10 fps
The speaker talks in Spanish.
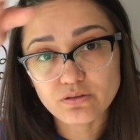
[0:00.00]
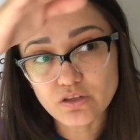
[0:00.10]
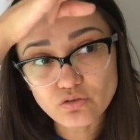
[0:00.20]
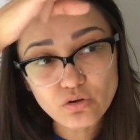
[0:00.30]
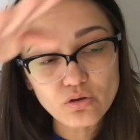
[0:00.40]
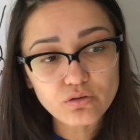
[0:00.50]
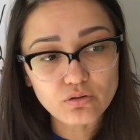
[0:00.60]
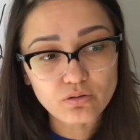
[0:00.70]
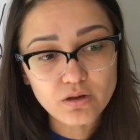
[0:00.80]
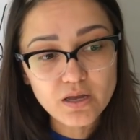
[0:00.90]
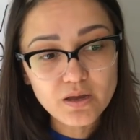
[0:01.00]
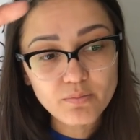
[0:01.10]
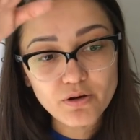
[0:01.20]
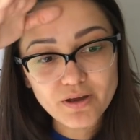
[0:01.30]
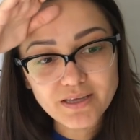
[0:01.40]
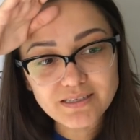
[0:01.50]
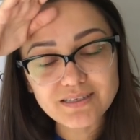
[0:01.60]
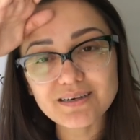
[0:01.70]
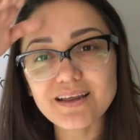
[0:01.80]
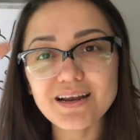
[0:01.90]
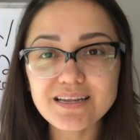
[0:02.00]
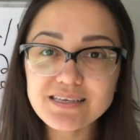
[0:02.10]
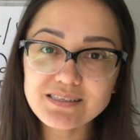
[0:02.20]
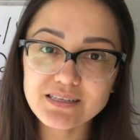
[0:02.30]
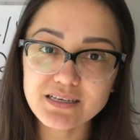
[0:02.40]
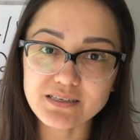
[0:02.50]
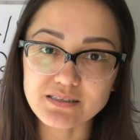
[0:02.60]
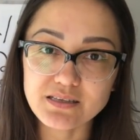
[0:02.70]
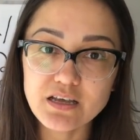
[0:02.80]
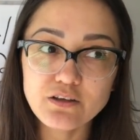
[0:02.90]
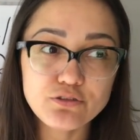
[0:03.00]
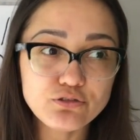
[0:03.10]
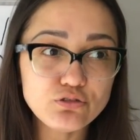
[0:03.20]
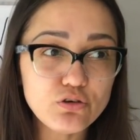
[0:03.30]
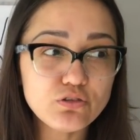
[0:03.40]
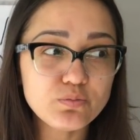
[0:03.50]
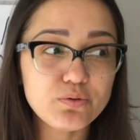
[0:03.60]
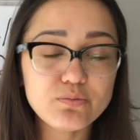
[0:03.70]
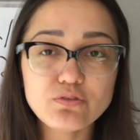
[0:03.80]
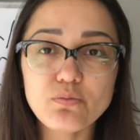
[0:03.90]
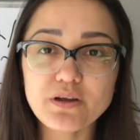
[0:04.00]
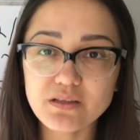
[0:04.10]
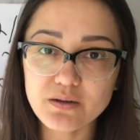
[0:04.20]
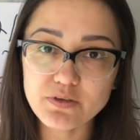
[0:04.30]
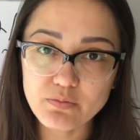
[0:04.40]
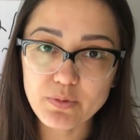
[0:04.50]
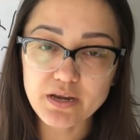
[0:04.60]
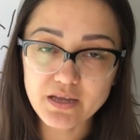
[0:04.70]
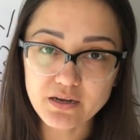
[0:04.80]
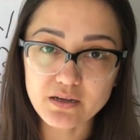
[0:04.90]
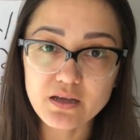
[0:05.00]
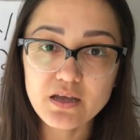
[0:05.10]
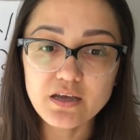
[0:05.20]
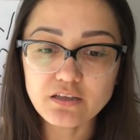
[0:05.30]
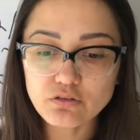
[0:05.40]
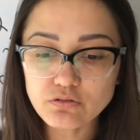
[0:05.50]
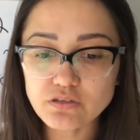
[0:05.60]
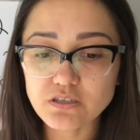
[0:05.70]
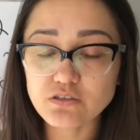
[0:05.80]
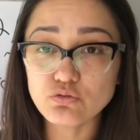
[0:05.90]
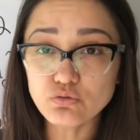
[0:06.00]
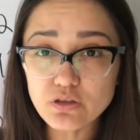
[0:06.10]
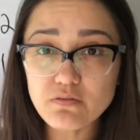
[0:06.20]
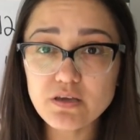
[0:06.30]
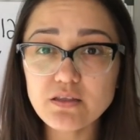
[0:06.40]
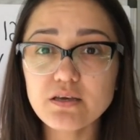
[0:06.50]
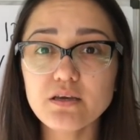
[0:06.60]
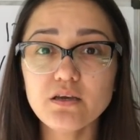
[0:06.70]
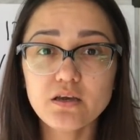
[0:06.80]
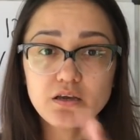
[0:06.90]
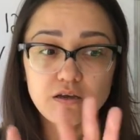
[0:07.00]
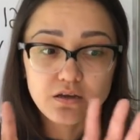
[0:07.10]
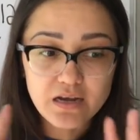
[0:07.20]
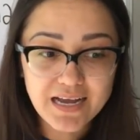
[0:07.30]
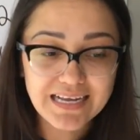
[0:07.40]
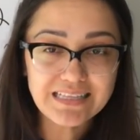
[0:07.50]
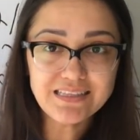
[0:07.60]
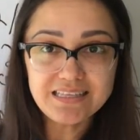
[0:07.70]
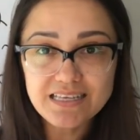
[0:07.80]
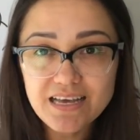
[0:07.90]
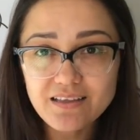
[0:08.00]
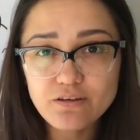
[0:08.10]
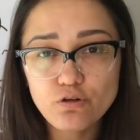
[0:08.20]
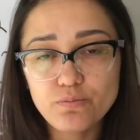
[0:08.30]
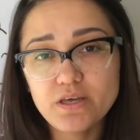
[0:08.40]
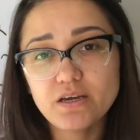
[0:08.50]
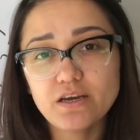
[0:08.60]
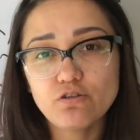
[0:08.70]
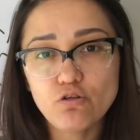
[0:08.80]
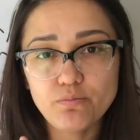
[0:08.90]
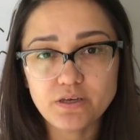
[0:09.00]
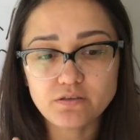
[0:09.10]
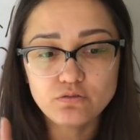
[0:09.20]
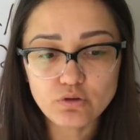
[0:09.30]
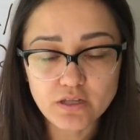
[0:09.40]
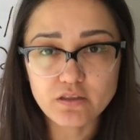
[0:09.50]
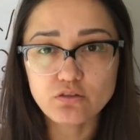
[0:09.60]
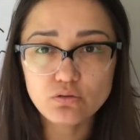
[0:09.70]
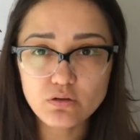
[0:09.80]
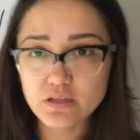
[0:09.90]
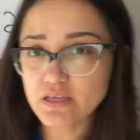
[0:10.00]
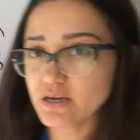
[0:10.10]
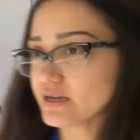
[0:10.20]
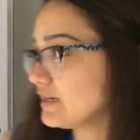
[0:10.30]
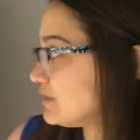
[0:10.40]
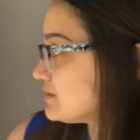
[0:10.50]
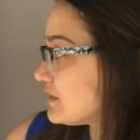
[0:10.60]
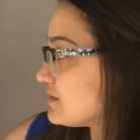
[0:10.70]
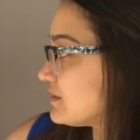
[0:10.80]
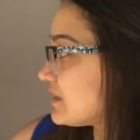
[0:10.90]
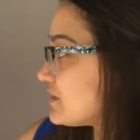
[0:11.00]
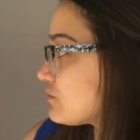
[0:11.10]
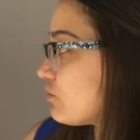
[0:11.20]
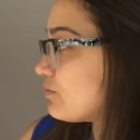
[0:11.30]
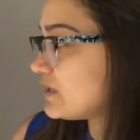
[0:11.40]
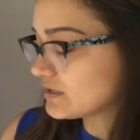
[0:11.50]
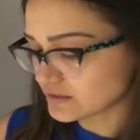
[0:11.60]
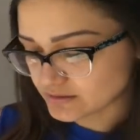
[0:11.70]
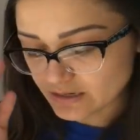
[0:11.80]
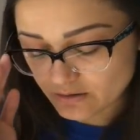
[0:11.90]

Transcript: de todo, pero hay que ser realistas. No todos podemos comer de la misma manera. Entonces, tú divide la cantidad de comida que comes durante todo el día en estas tres comidas.